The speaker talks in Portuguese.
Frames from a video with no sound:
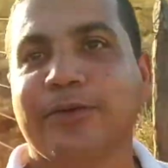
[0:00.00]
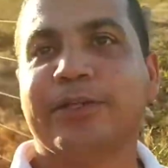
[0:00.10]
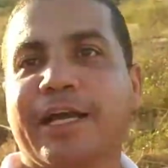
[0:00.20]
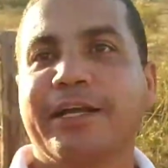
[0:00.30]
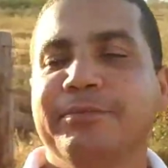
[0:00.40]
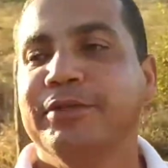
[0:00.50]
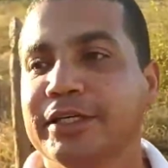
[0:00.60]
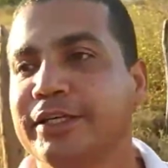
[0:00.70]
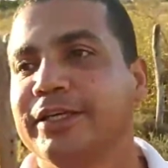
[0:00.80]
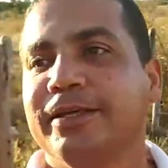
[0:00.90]
cortar
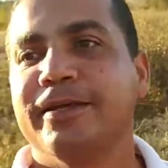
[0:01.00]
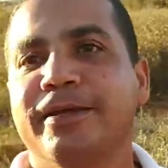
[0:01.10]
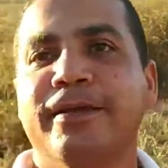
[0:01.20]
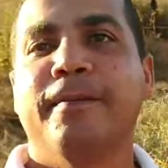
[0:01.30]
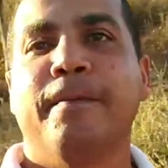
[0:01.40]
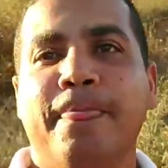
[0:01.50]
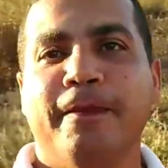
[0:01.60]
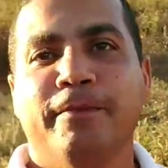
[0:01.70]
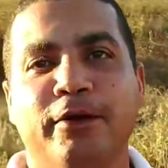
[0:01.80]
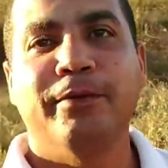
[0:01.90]
caminho aqui,
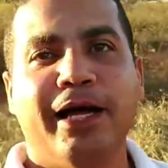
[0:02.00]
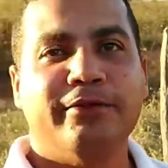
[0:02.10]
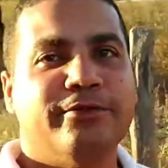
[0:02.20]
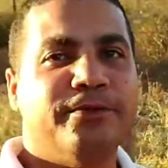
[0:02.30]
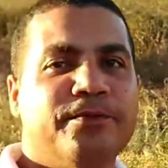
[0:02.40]
aqui pelo mato.